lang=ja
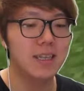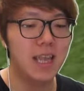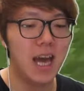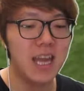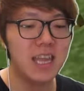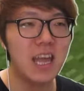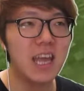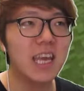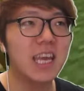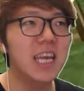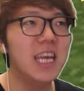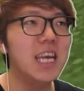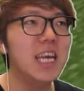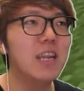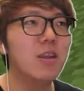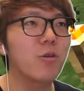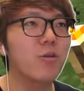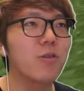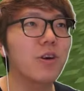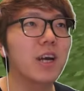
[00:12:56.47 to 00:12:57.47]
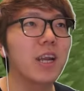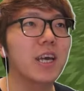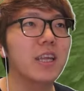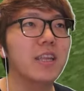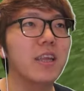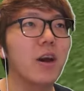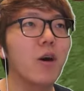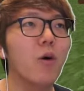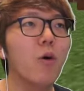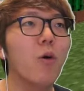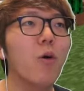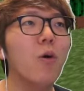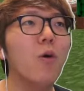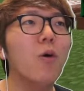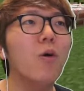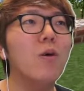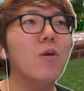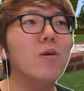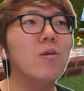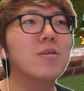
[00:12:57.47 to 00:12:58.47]
大体ギリギリ届かないんで。
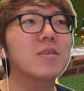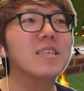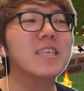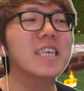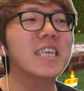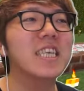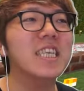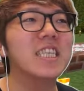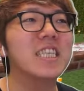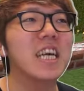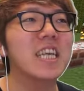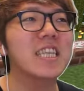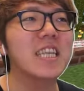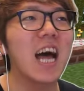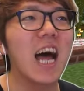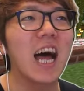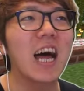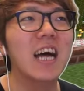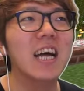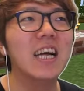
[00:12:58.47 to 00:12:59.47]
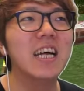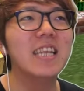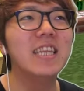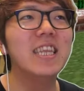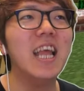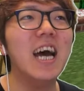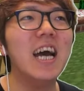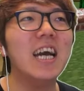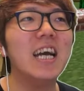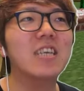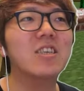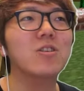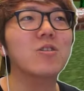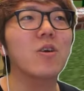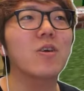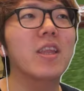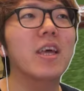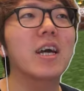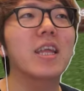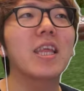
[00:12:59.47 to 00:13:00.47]
おー、すっきりしちゃった。なんかちょっ
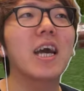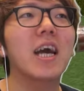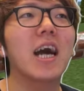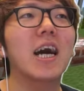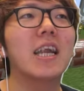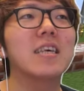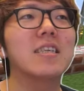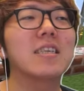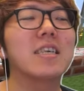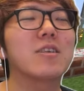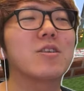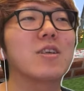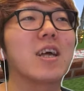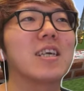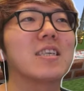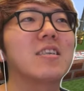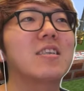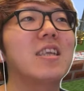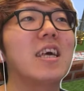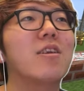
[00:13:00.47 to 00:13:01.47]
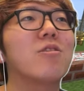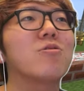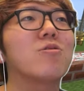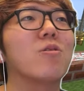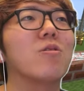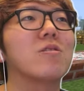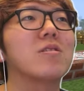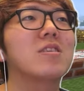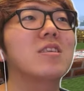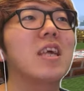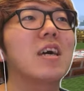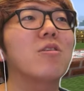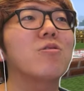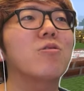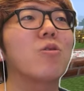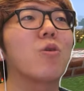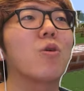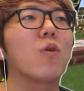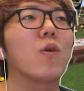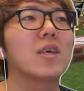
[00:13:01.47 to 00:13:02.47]
なんかなんかあれ、そうだ、砂の音砂の
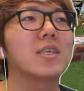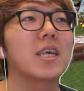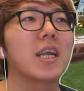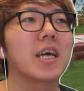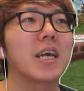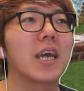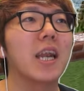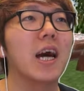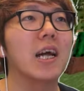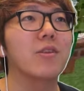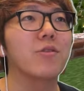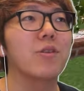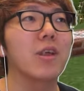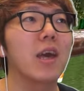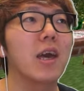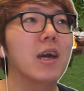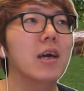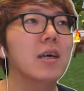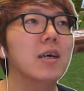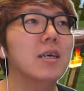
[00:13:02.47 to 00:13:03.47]
を壊さなきゃな、後で。